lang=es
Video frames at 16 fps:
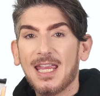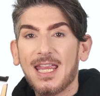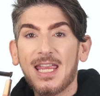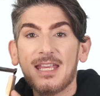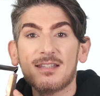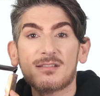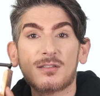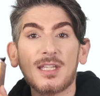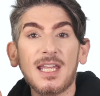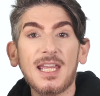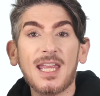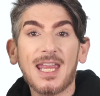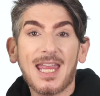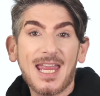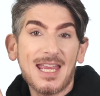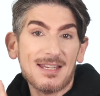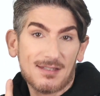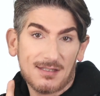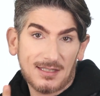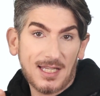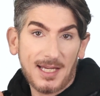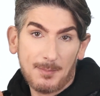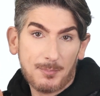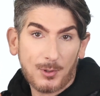Este,
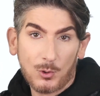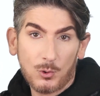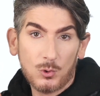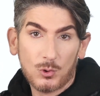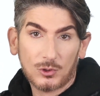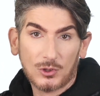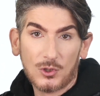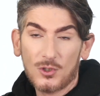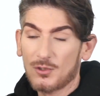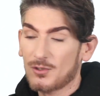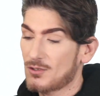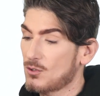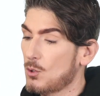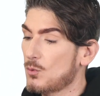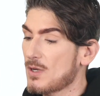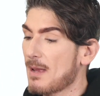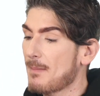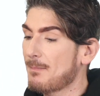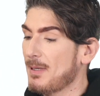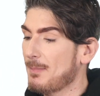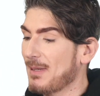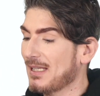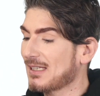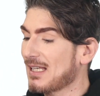este producto son unas
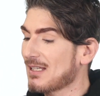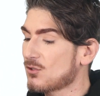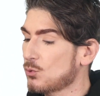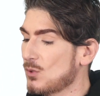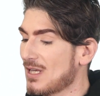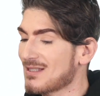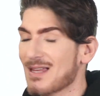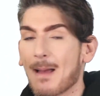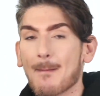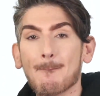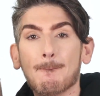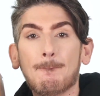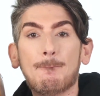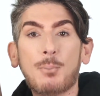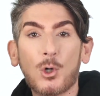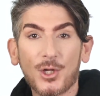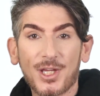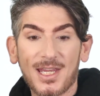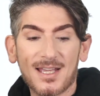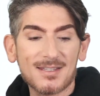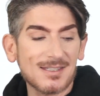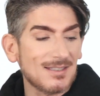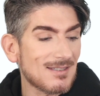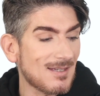pipetas, unas
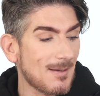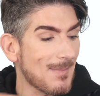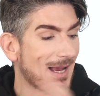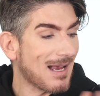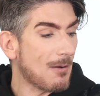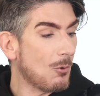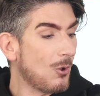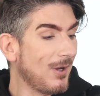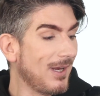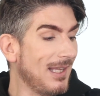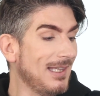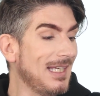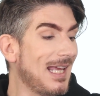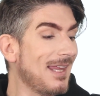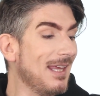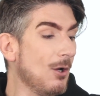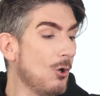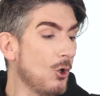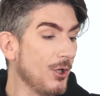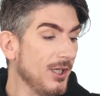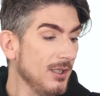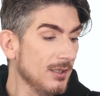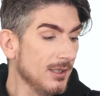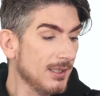ampollas. Se me acabó el día de
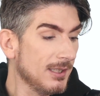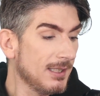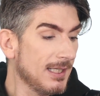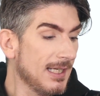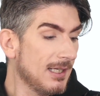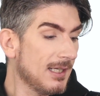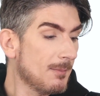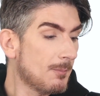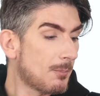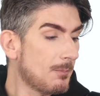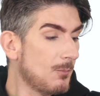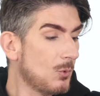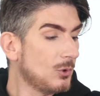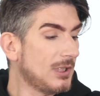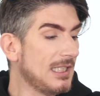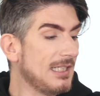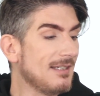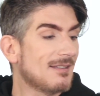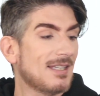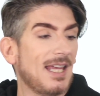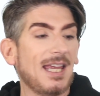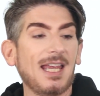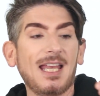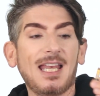hoy.
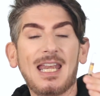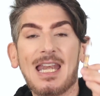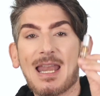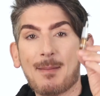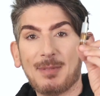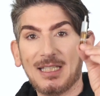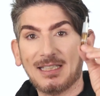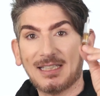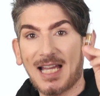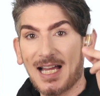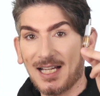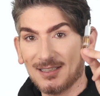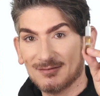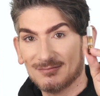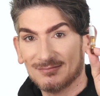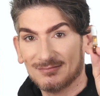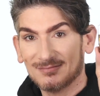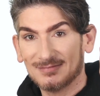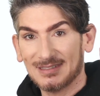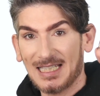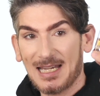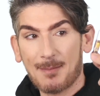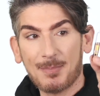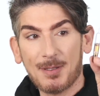Utilicé la mitad
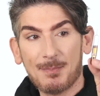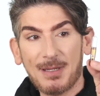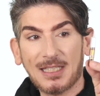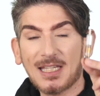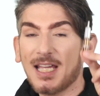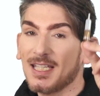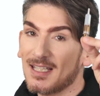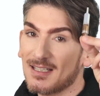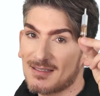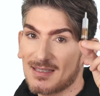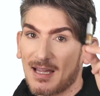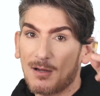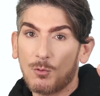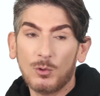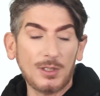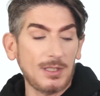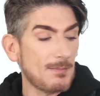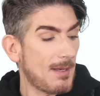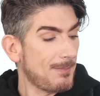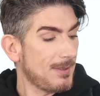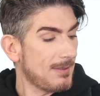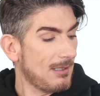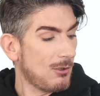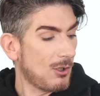de la pipeta y esta última,
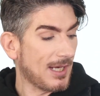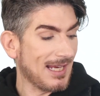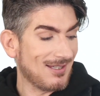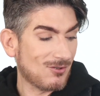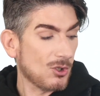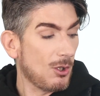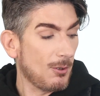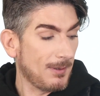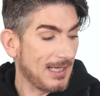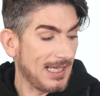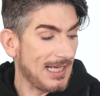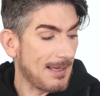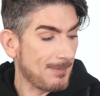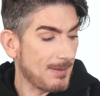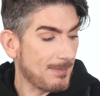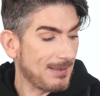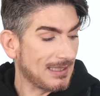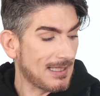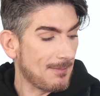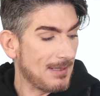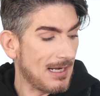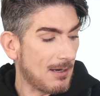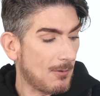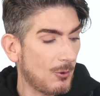lo que sobra de la pipeta
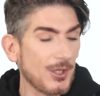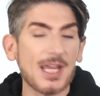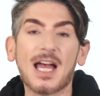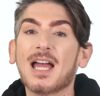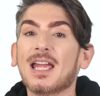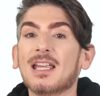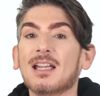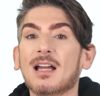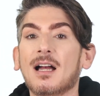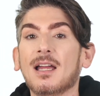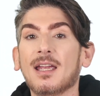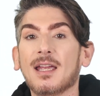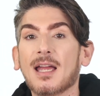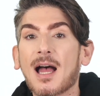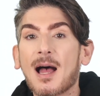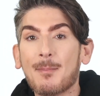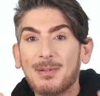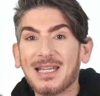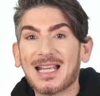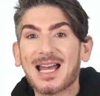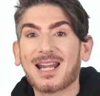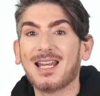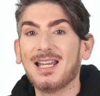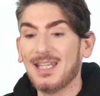me la voy a eh,
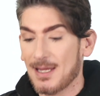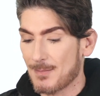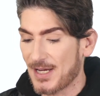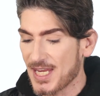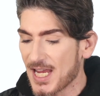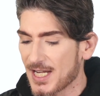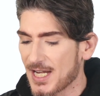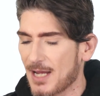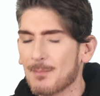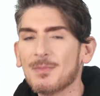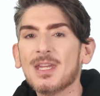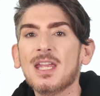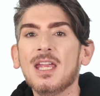aplicar el día mañana.